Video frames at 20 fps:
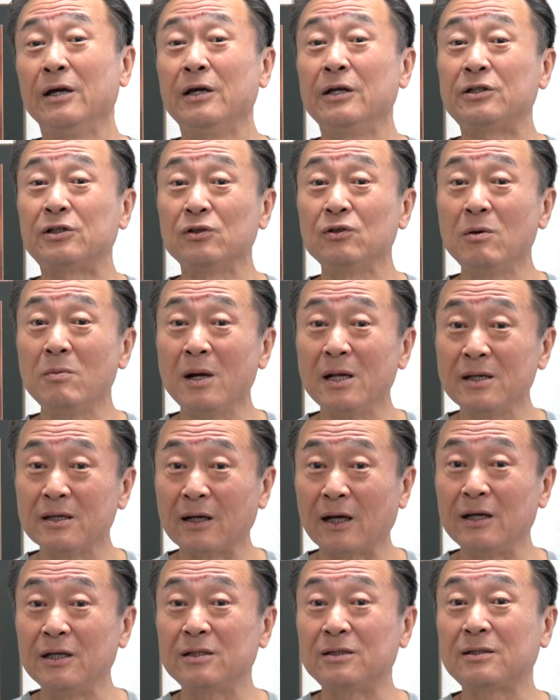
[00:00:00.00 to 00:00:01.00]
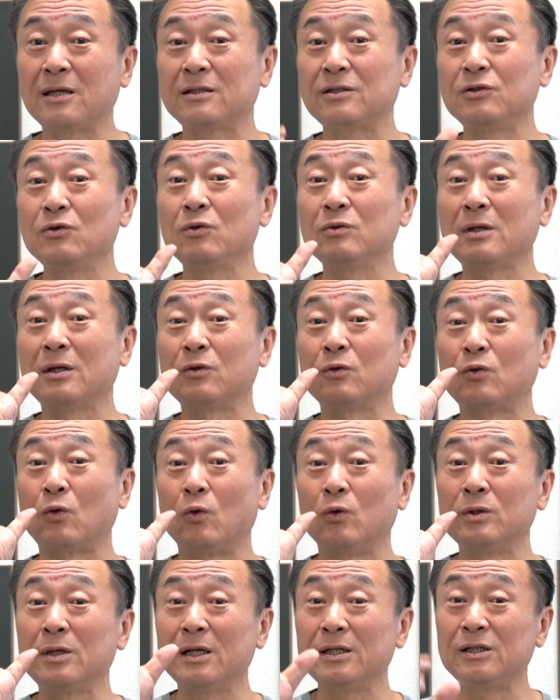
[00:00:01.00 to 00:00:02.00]
いいつの間にか1冊読んだのと
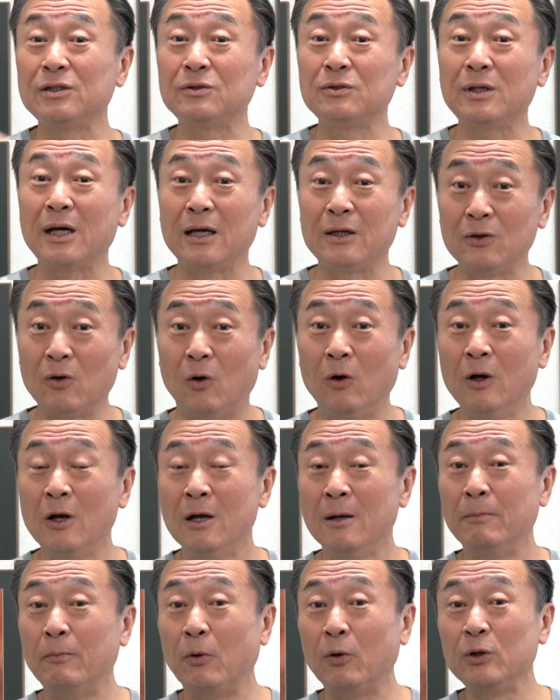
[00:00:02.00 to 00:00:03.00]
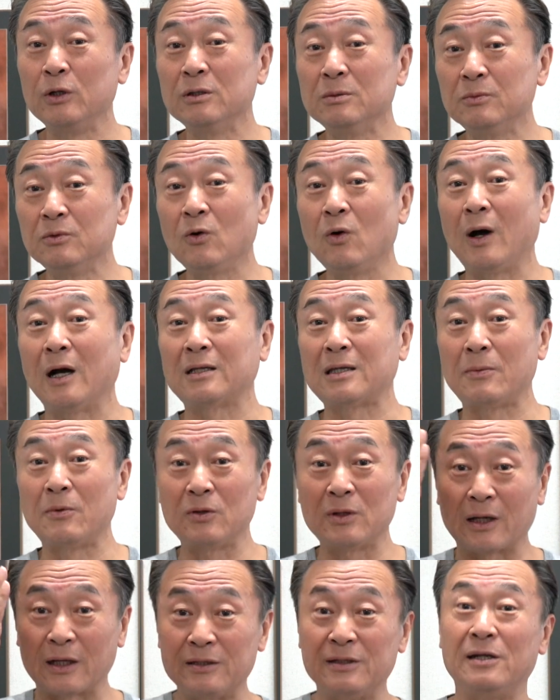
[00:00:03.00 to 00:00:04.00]
同じぐらいのボリュームを
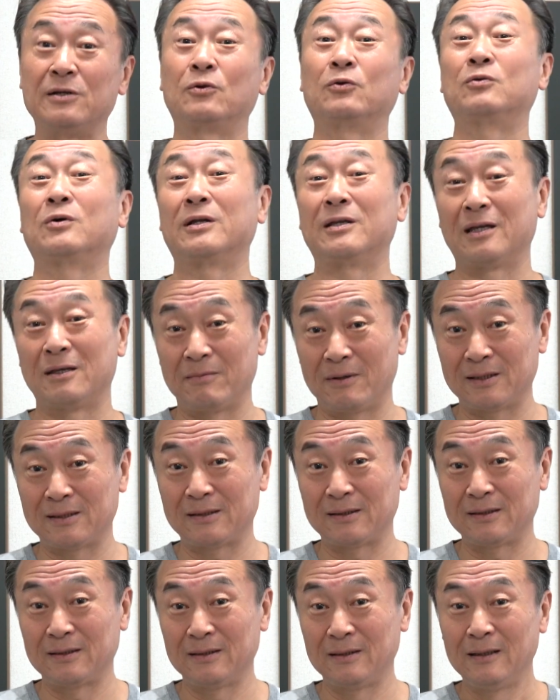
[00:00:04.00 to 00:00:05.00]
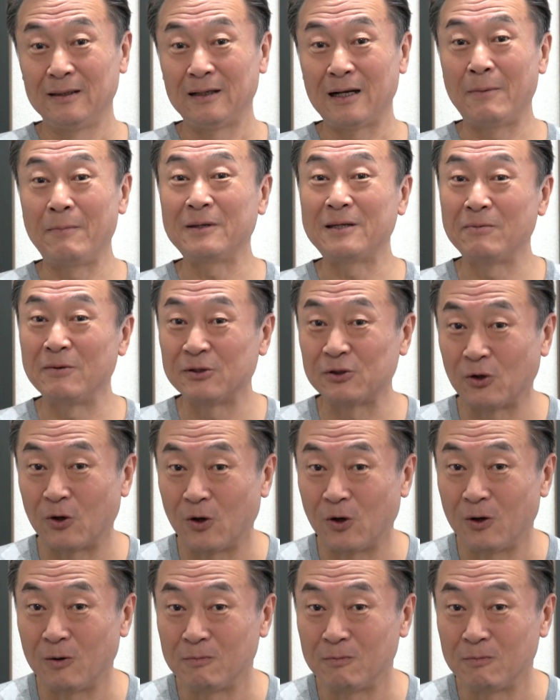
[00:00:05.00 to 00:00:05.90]
頭の中に入れることができます頑張ってみましょ